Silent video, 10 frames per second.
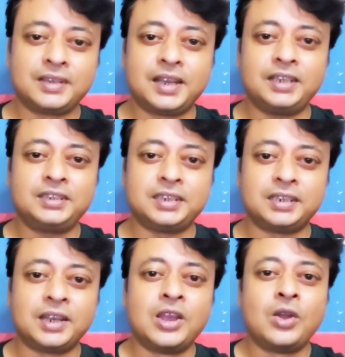ঠিক আছে
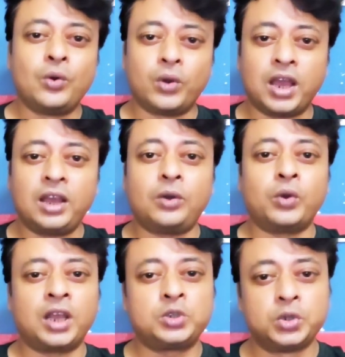ওরা
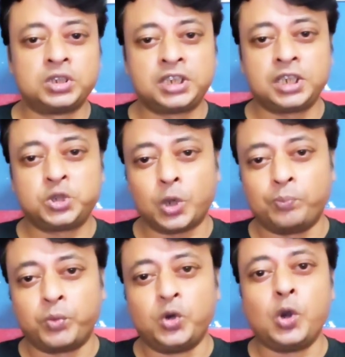ওরা চলছে
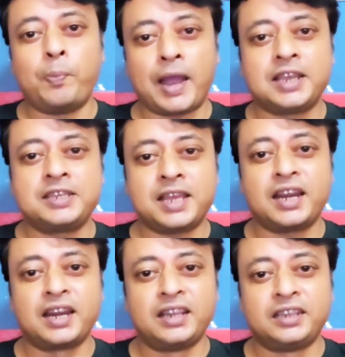সম্পূর্ণ
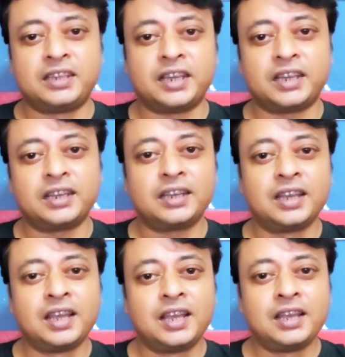পাকিস্তানের নীতিতে
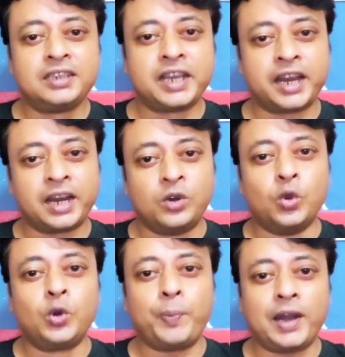যেখানে
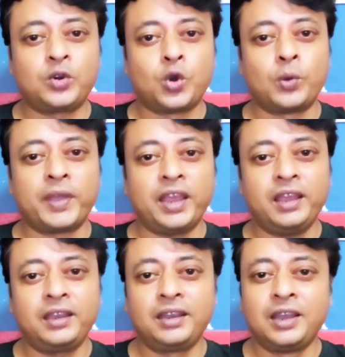লুটপাট করবে
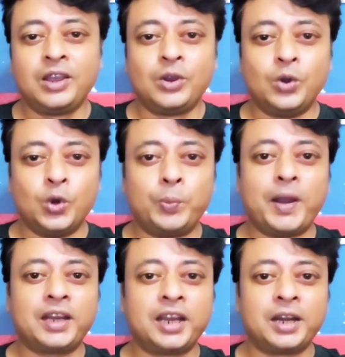
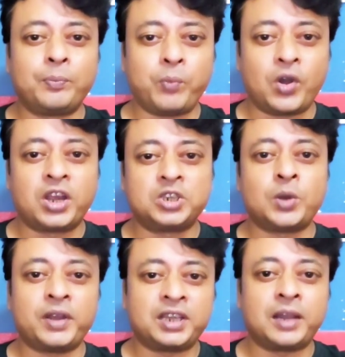লুটপাটের পক্ষে
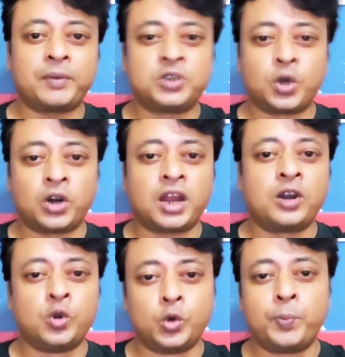সবাই থাকবে সরকার
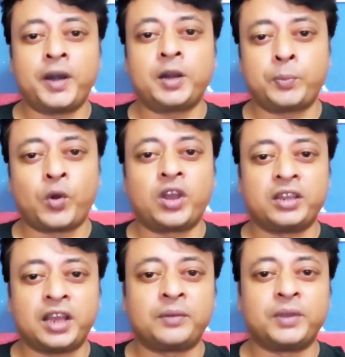লুটপাটের পক্ষে
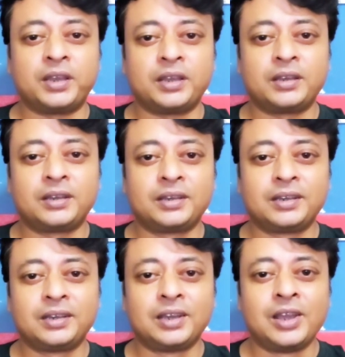থাকবে
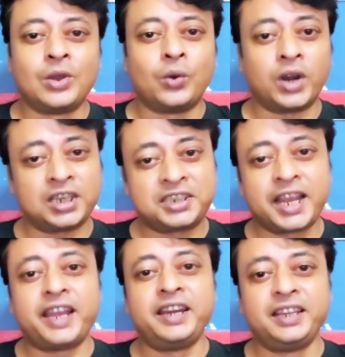ওরা
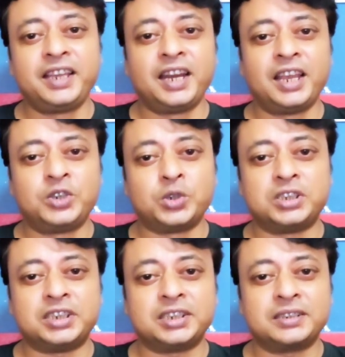সেই নীতি নিয়ে
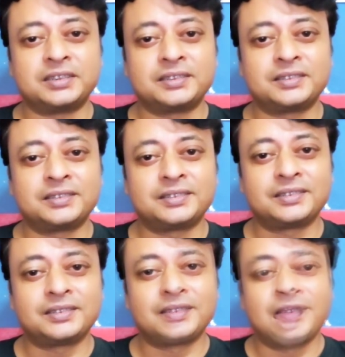চলছে
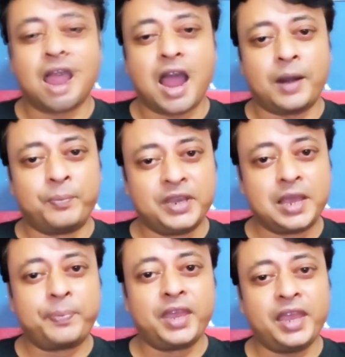আর
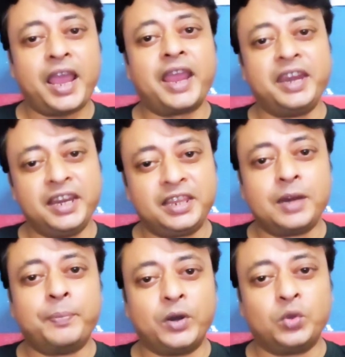বিজেপি এই
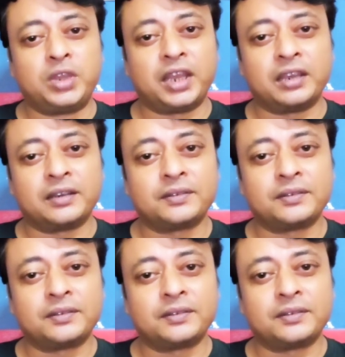নীতির বিরুদ্ধে